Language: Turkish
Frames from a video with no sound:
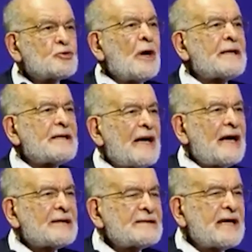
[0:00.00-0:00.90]
Şu
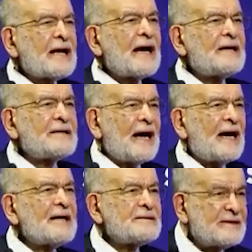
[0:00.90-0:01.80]
anda
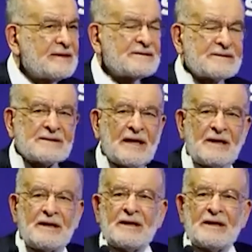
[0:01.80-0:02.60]
sarayda siz